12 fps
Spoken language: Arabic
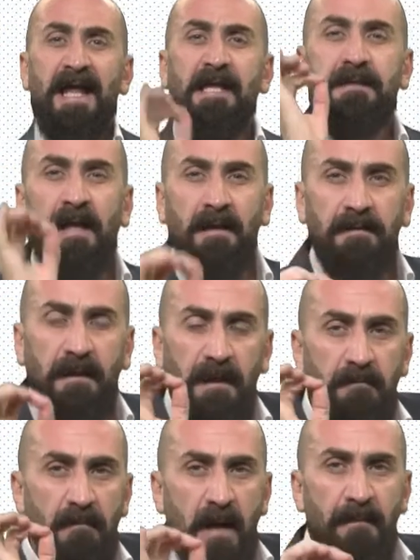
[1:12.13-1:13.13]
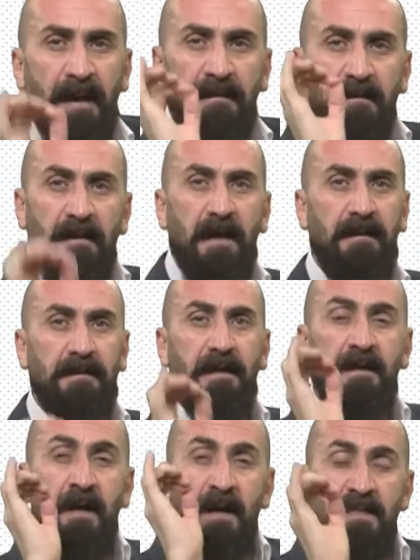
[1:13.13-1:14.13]
لتعتقد ما بعد ذلك
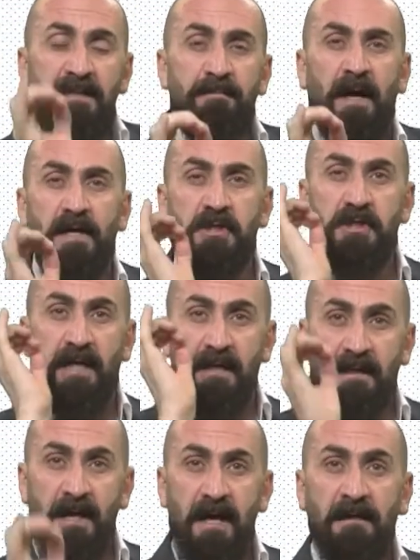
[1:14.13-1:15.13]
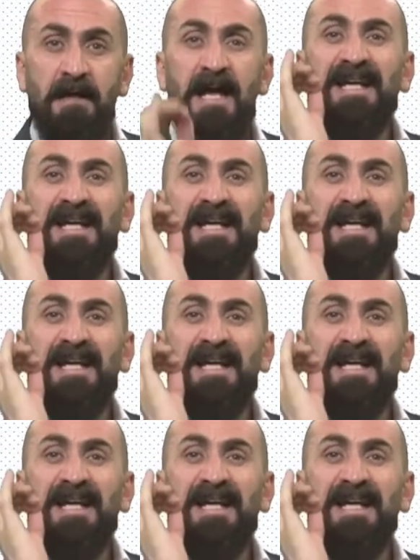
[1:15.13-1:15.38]
إنها أصبحت شركات